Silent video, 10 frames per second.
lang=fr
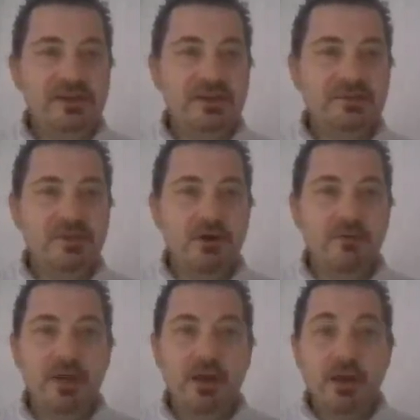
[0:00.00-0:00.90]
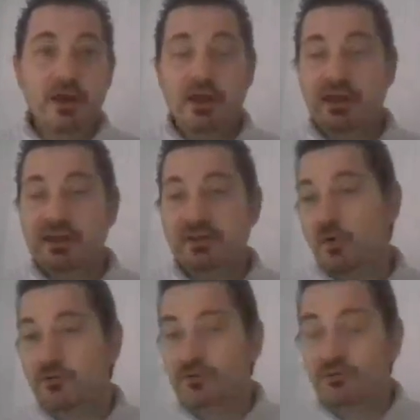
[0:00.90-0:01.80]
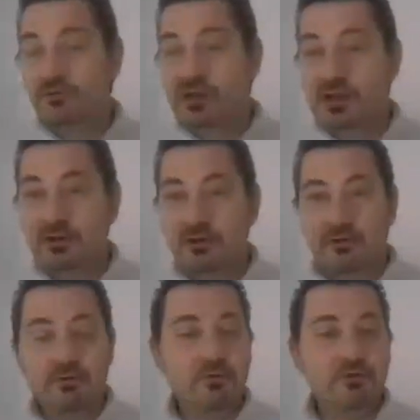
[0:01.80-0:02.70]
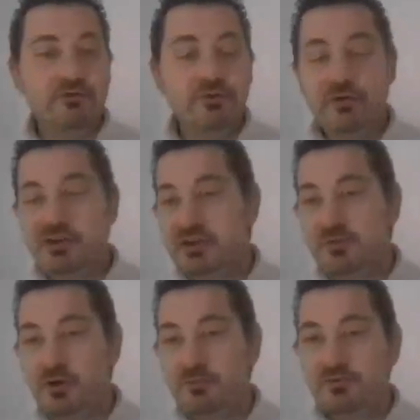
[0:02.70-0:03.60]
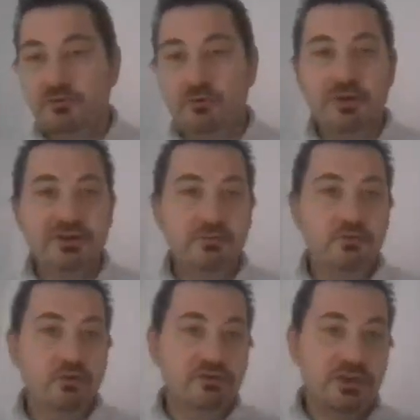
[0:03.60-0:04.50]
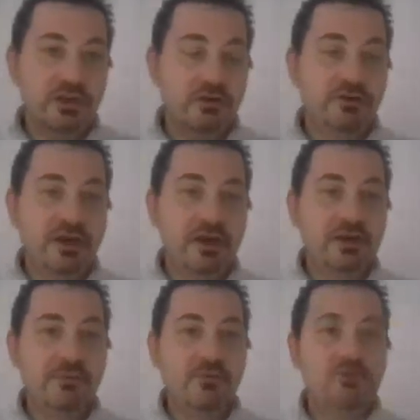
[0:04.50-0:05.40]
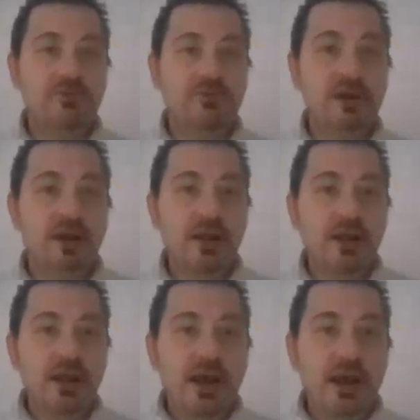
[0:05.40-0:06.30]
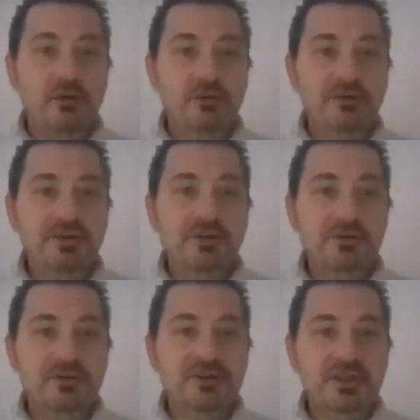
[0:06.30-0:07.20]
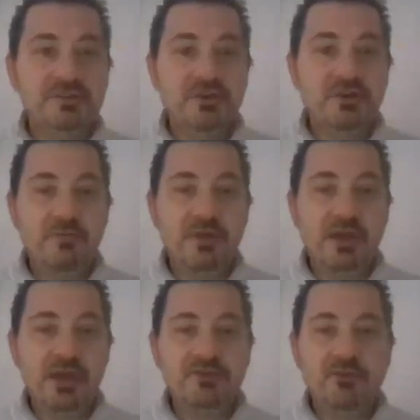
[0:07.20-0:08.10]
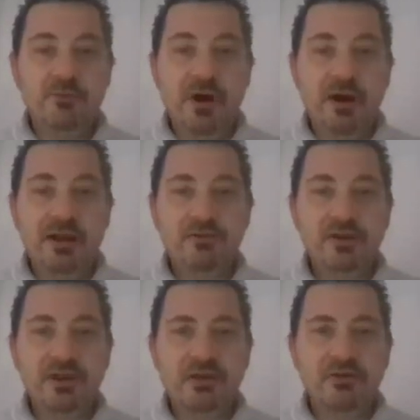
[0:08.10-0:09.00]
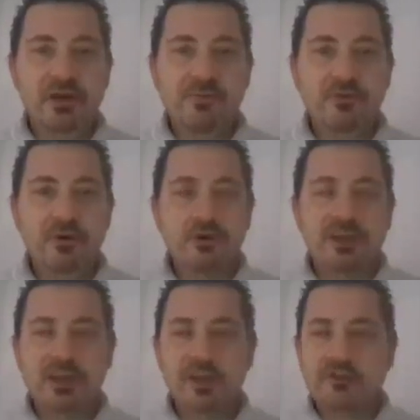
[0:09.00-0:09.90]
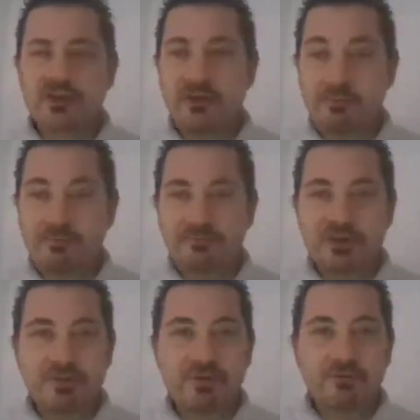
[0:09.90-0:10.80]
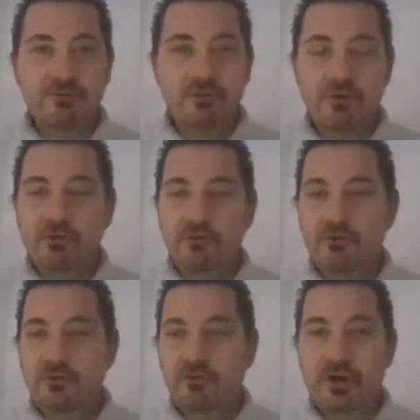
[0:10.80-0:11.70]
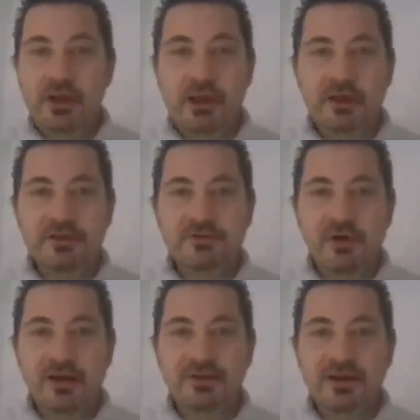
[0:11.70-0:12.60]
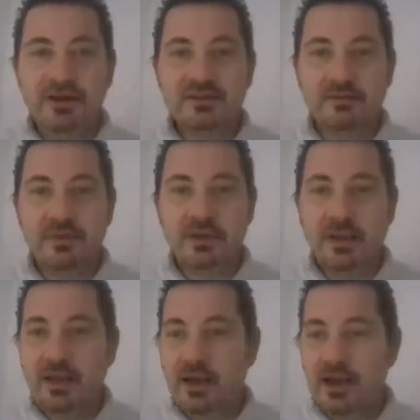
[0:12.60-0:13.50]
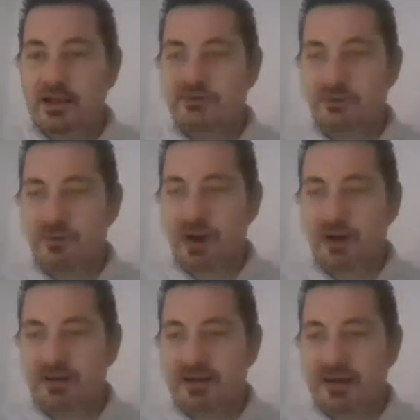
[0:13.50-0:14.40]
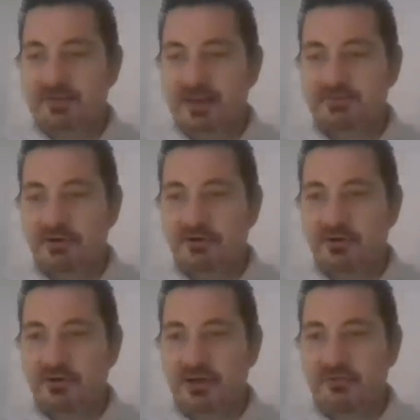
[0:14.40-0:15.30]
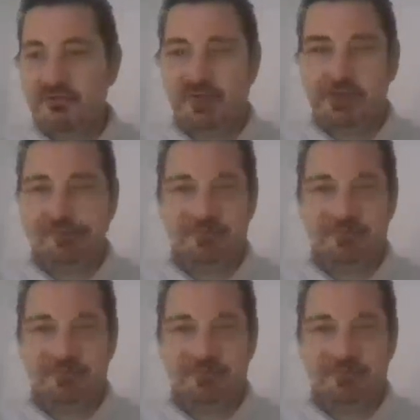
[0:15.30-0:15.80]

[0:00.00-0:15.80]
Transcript: ISP Et quasiment tous les modules ISP sont compatibles. Donc c'est une très très bonne nouvelle. Allez, on continue dans l'ESPOM et je vais vous parler de quelques capteurs que j'avais jamais vus et qui sont intéressants. Allez, je vais vous parler d'un expander I2C.